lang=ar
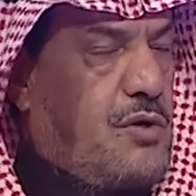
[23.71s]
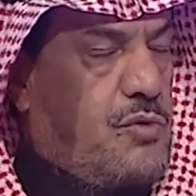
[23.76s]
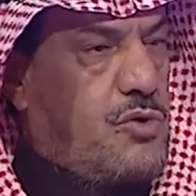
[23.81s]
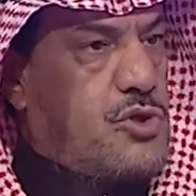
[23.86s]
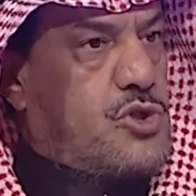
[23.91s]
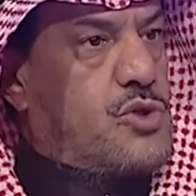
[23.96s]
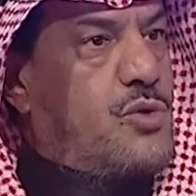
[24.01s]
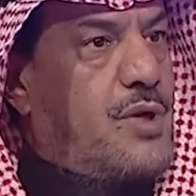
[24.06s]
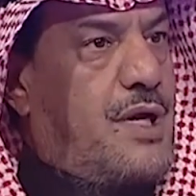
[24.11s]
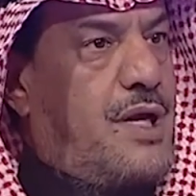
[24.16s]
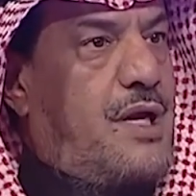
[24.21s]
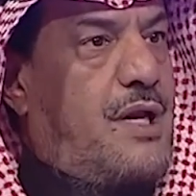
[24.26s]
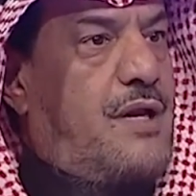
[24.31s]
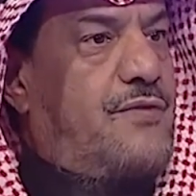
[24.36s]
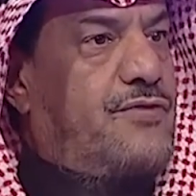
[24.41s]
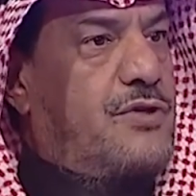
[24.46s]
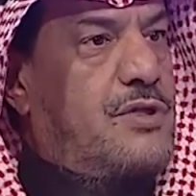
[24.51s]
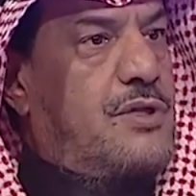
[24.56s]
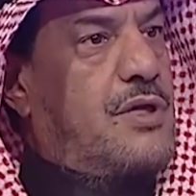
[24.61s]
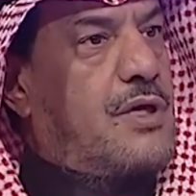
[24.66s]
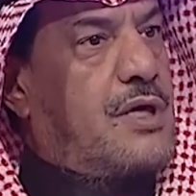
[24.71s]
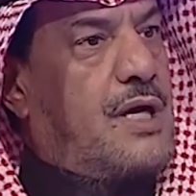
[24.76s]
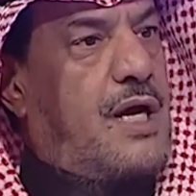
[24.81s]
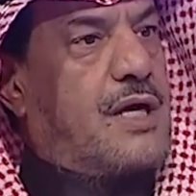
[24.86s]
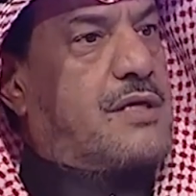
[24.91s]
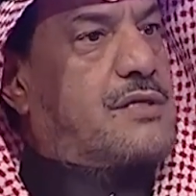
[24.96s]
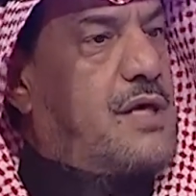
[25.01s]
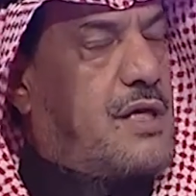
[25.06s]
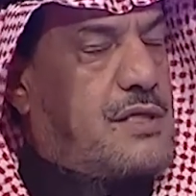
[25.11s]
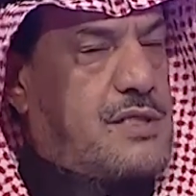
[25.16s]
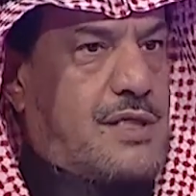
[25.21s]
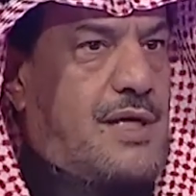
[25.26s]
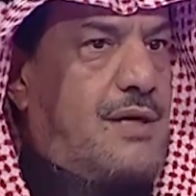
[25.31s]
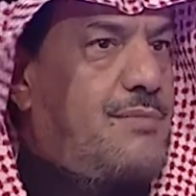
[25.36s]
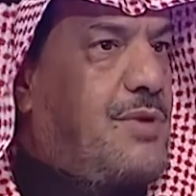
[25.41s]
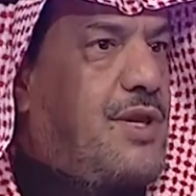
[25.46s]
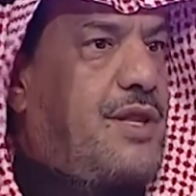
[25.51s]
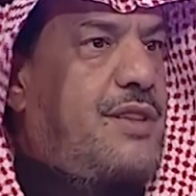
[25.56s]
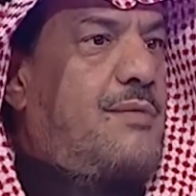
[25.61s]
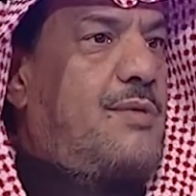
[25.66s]
وصوله إلى الفندق أشكل
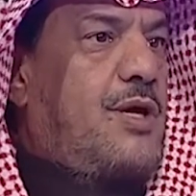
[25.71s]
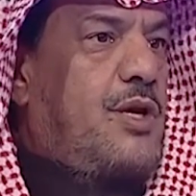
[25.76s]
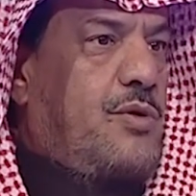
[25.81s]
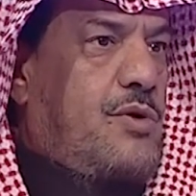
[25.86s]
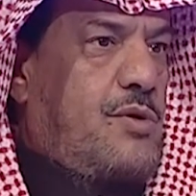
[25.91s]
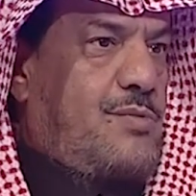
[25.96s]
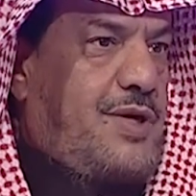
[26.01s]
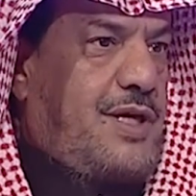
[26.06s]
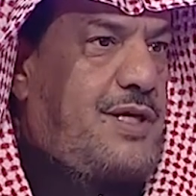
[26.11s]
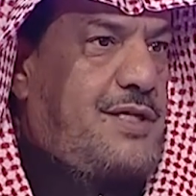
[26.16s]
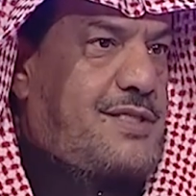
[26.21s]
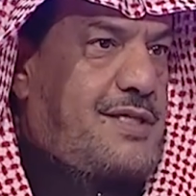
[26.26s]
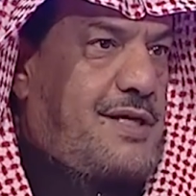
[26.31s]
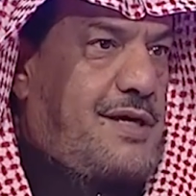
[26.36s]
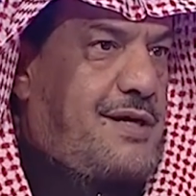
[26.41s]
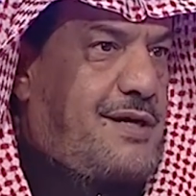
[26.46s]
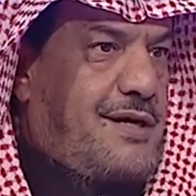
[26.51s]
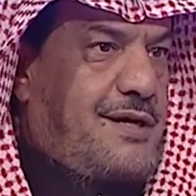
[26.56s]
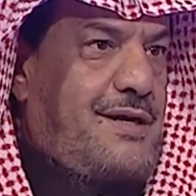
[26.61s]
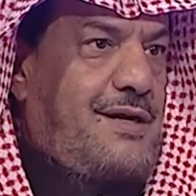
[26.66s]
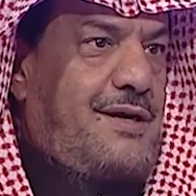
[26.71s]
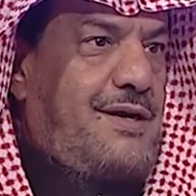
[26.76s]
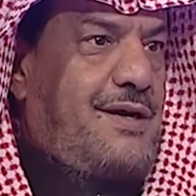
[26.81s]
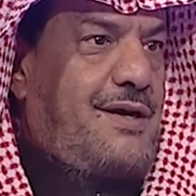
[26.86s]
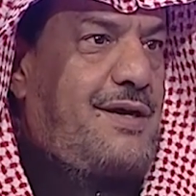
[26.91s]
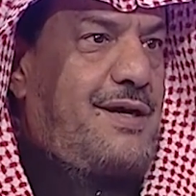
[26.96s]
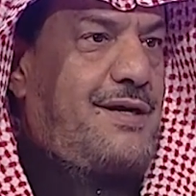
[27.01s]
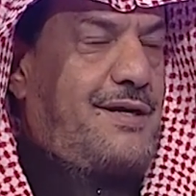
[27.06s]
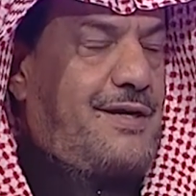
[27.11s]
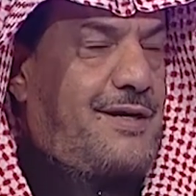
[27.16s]
من 48 ساعة آه.